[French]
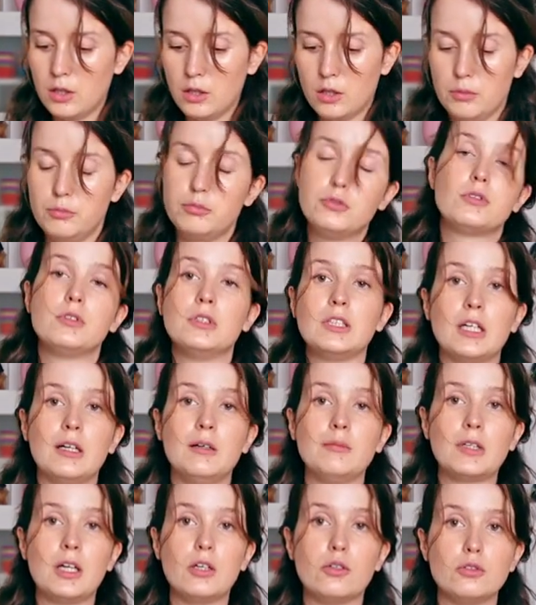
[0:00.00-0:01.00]
Euh, puisque c'est quand
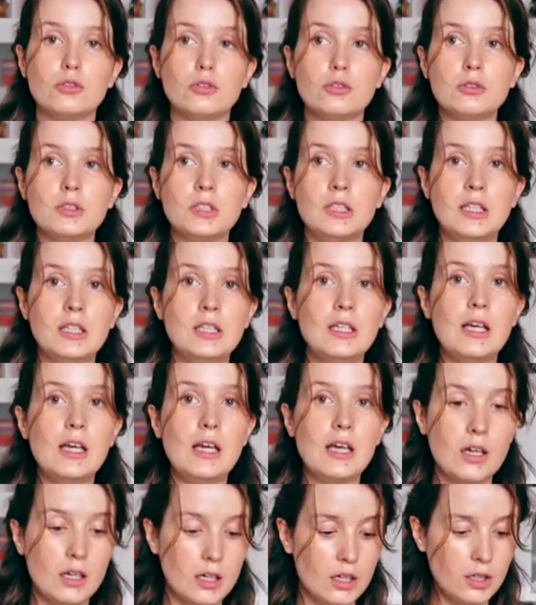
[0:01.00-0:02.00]
même quelque chose qui
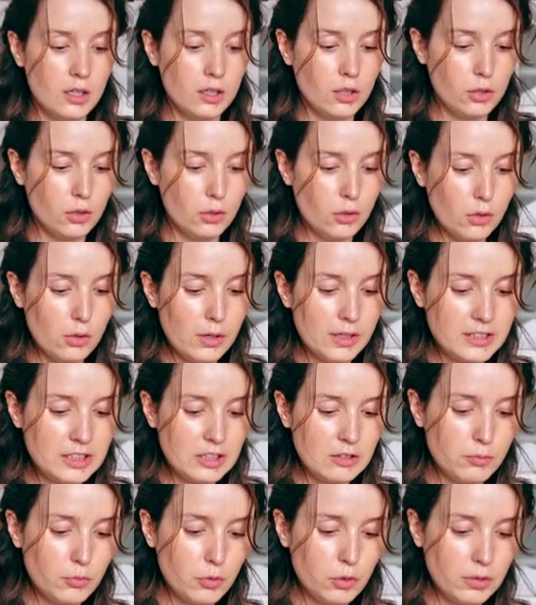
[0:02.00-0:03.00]
est euh,
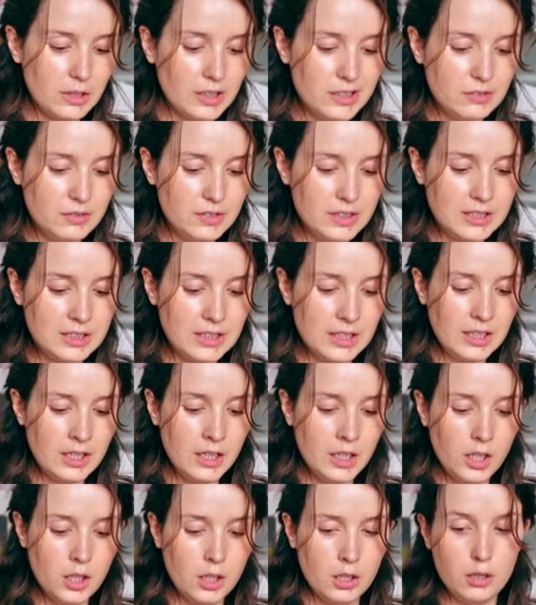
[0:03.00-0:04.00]
relativement évité
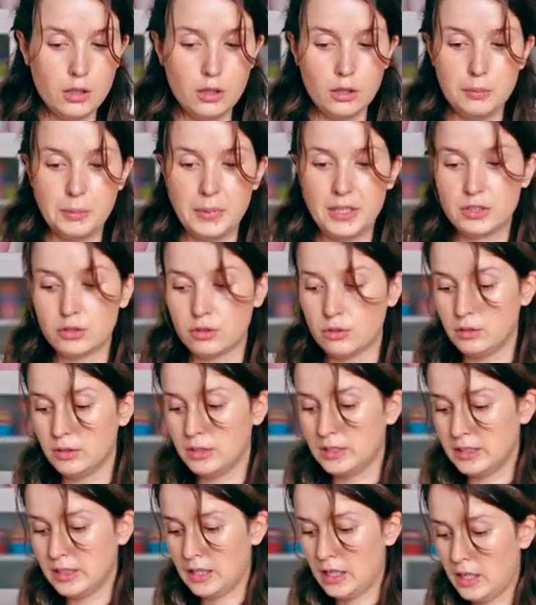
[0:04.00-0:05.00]
euh, parce que
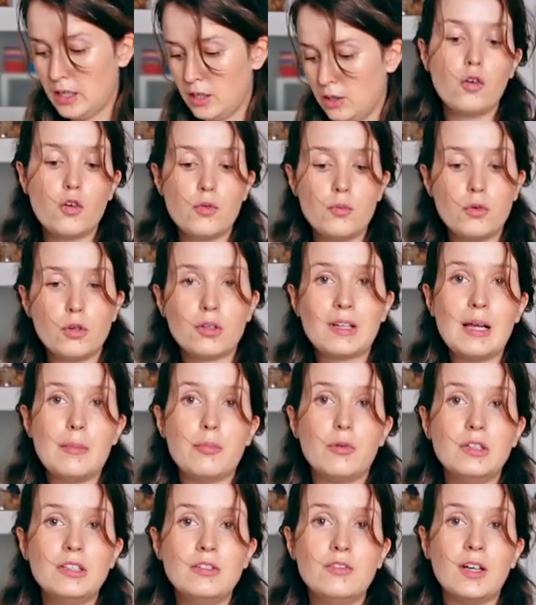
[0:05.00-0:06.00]
ça augmente la
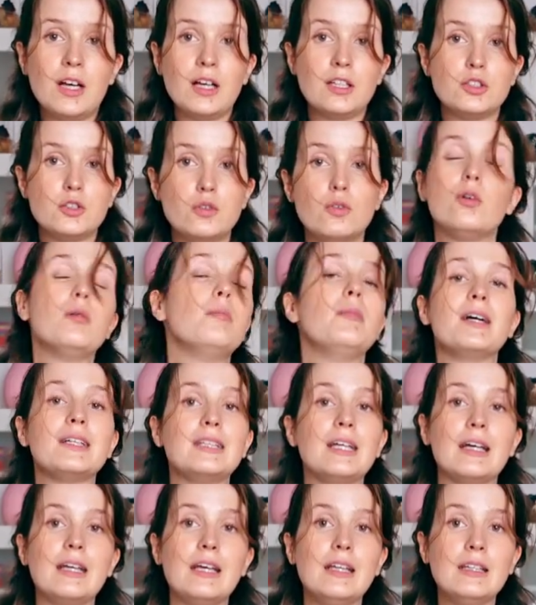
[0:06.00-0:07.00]
prolifération
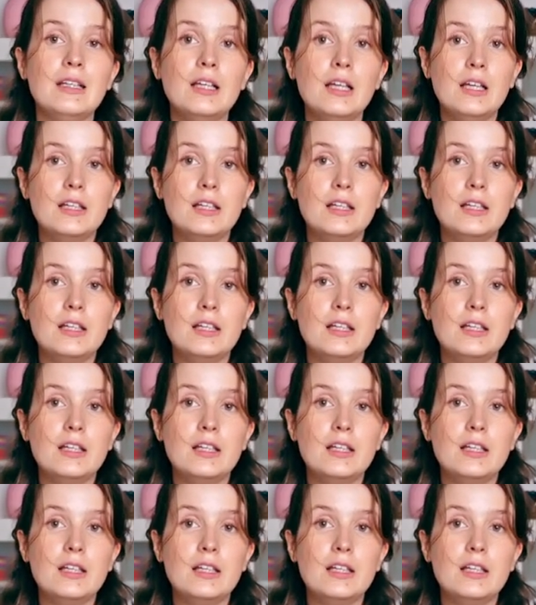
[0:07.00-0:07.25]
bactérienne.